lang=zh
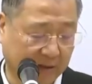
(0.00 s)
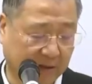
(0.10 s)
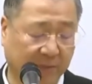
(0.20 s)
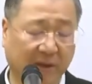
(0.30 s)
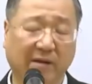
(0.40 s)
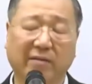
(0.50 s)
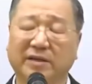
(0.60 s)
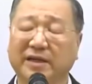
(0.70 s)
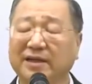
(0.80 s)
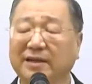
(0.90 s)
那么
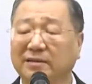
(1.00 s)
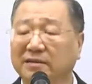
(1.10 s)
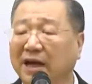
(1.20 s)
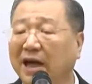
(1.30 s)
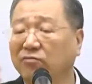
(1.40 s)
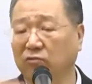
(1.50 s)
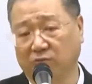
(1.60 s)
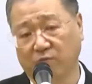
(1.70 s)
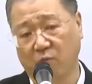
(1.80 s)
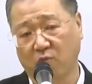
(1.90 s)
一个人开
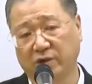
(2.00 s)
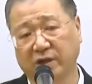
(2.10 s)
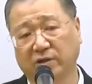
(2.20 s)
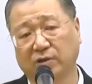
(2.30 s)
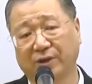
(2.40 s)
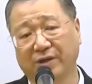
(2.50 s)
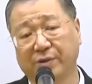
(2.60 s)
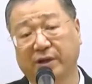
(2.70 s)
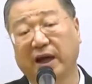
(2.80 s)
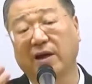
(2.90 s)
悟，我讲到圆
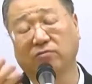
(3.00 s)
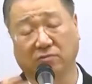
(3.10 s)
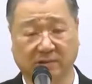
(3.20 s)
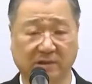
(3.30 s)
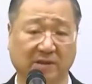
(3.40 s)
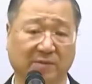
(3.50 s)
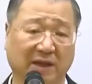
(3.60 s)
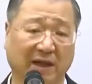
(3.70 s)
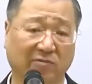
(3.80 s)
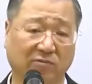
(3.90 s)
觉开悟是怎么
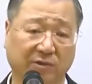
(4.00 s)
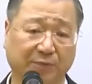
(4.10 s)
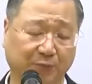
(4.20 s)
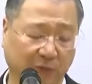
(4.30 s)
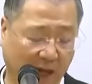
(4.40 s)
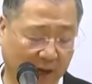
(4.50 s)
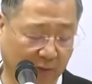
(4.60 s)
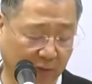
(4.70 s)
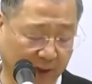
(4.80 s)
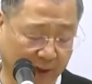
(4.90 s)
开悟的？开
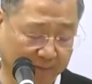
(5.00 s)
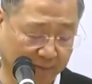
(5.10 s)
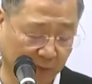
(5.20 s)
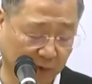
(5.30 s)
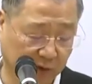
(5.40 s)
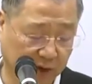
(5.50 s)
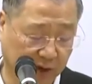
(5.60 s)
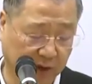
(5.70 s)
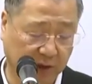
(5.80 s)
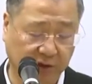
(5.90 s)
悟呢，就
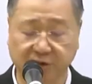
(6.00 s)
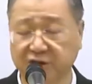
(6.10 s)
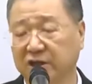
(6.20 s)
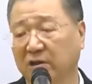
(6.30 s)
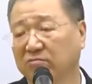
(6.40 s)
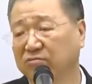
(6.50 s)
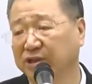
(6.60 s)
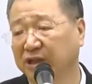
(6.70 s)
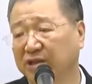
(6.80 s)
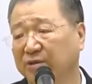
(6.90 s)
是实际上悟
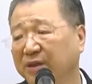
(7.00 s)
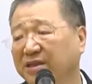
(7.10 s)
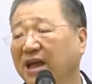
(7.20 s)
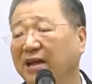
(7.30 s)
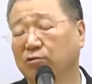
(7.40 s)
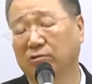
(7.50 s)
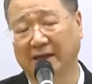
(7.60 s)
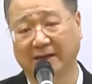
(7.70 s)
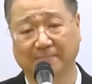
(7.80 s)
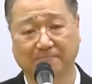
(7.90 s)
性是被带出
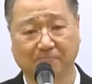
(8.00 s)
来的。